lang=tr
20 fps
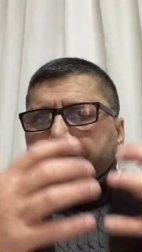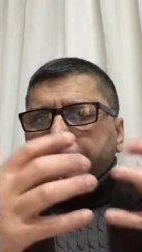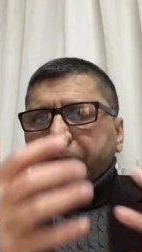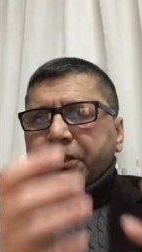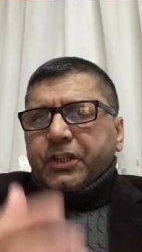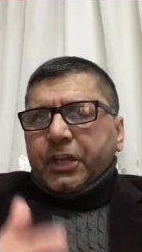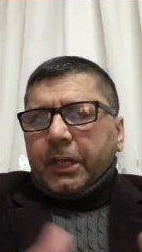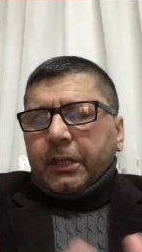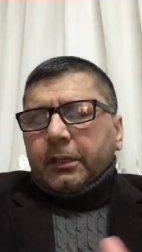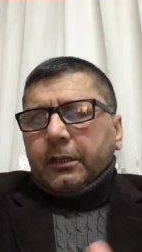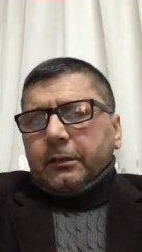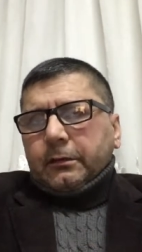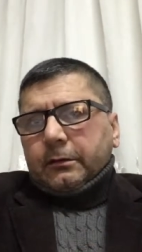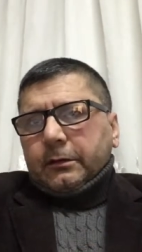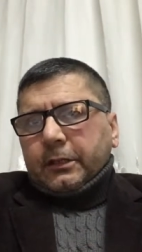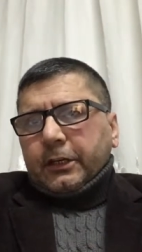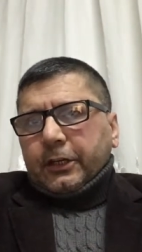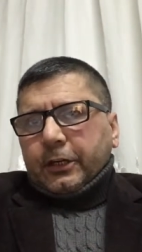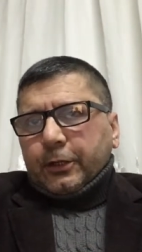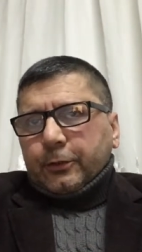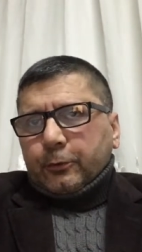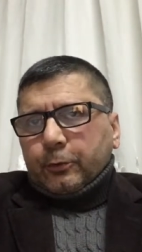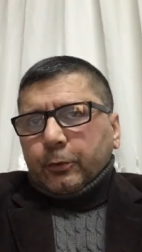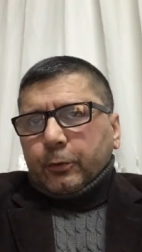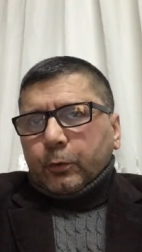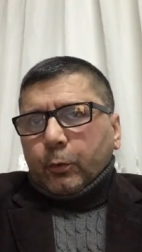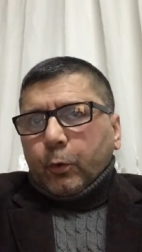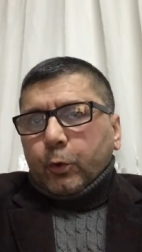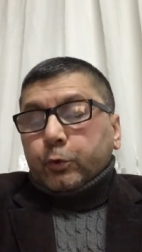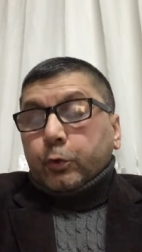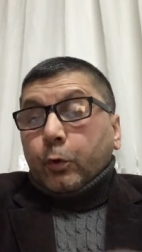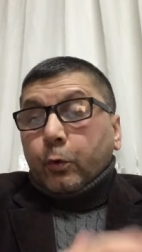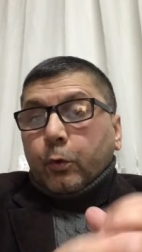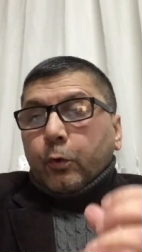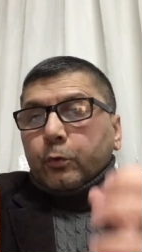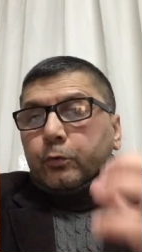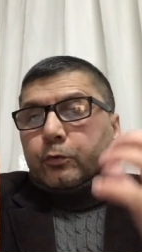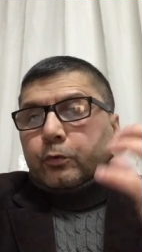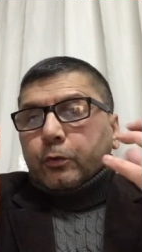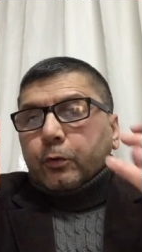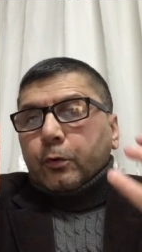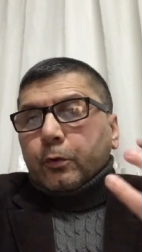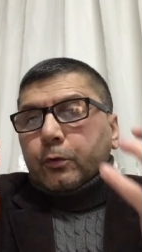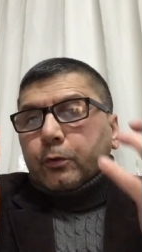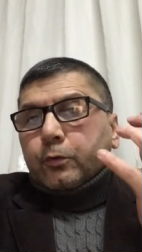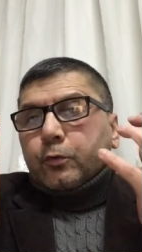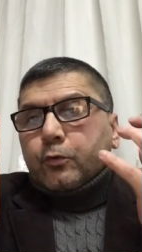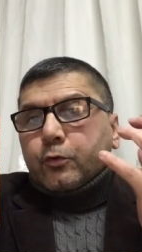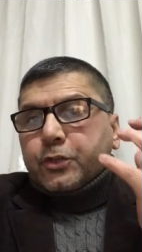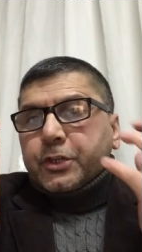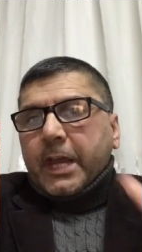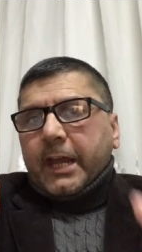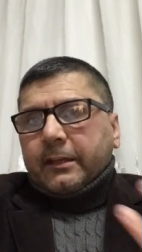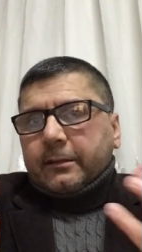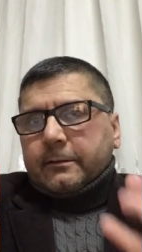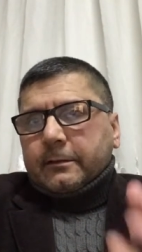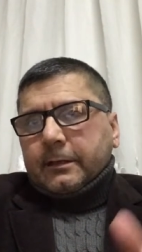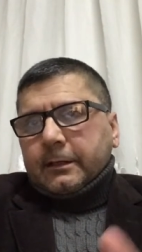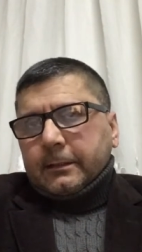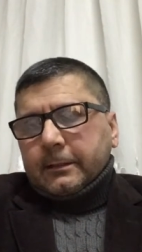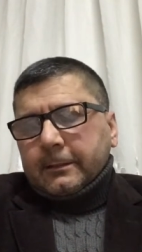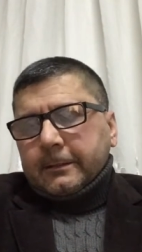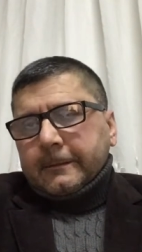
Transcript: bir şey yaratıyordu. Otokontrolü yüksekti.